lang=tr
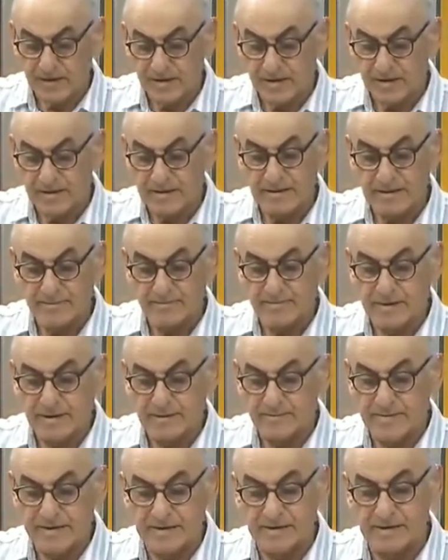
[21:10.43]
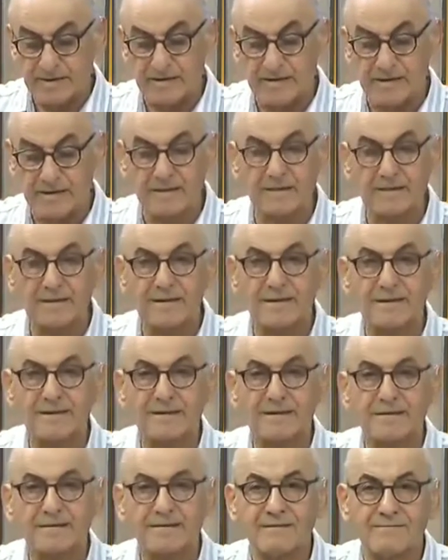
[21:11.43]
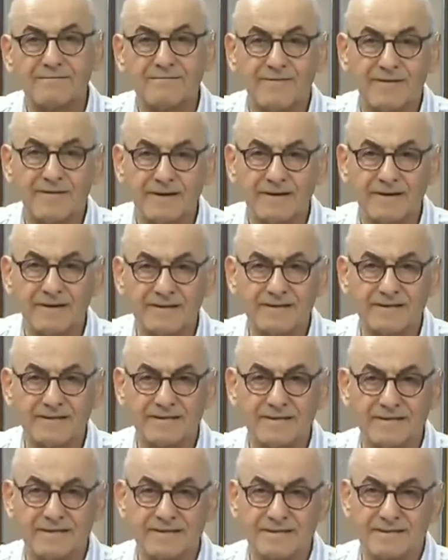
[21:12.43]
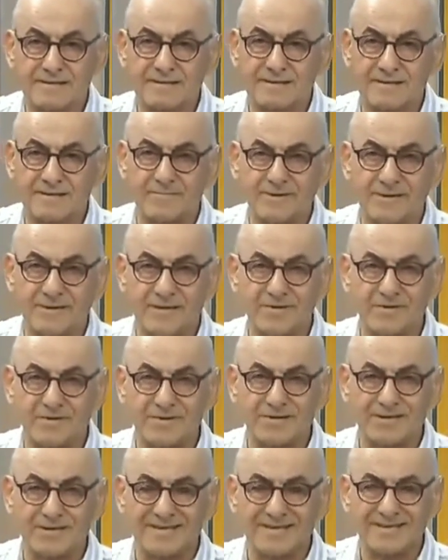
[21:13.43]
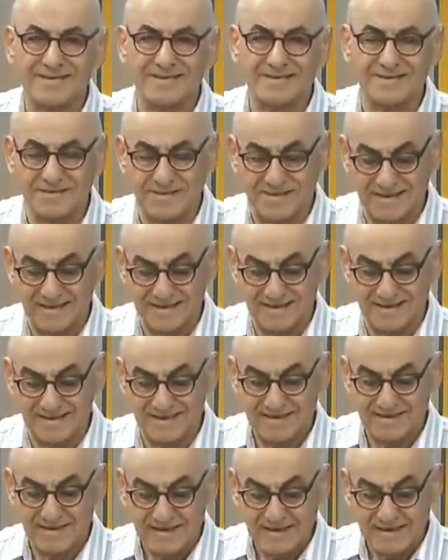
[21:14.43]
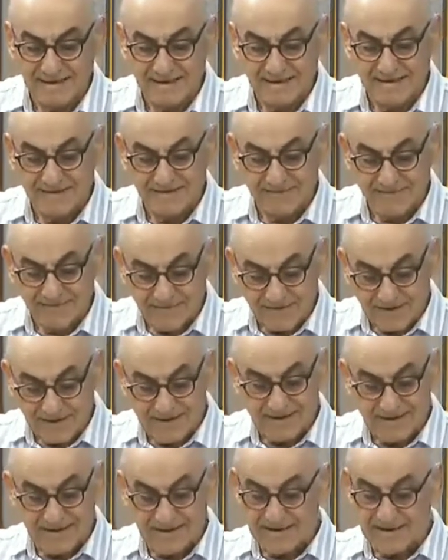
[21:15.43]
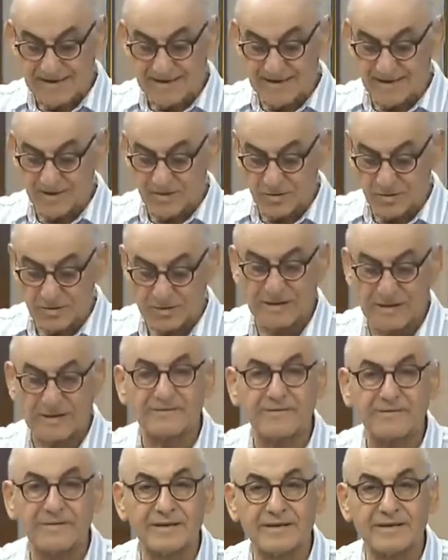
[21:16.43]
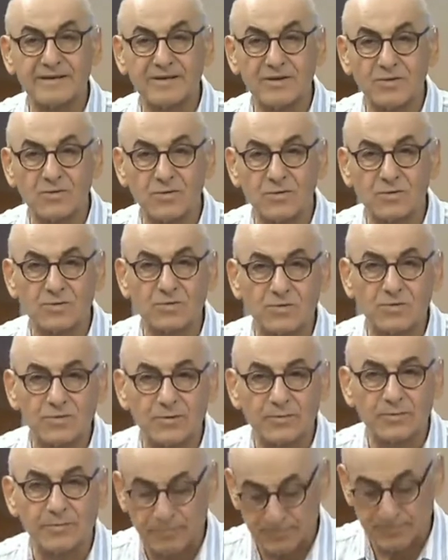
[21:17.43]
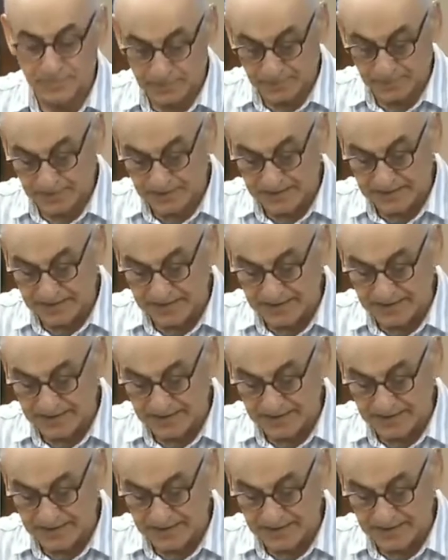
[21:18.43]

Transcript: depremle ilgili fay hazır ama ülke hazır değil. Fayla ilgili olarak fayın ne olduğunu e,